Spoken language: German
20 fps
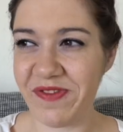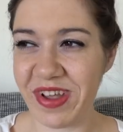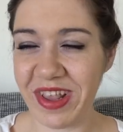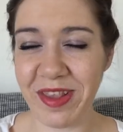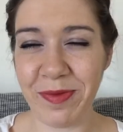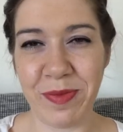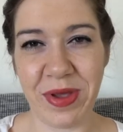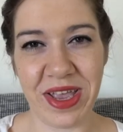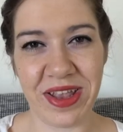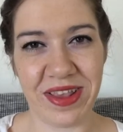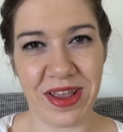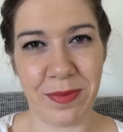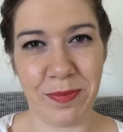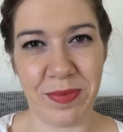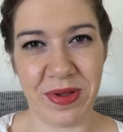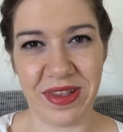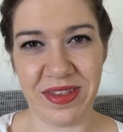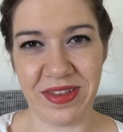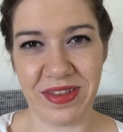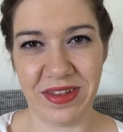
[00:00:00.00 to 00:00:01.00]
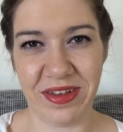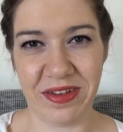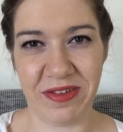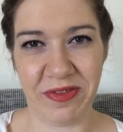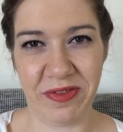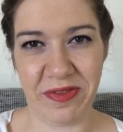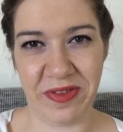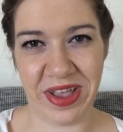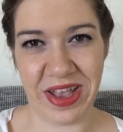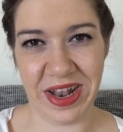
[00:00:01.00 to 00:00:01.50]
was mir jetzt am besten
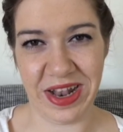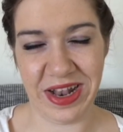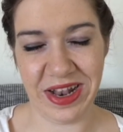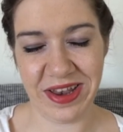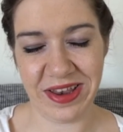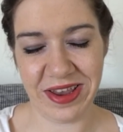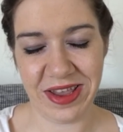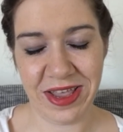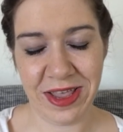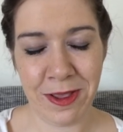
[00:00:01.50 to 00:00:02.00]
gefällt.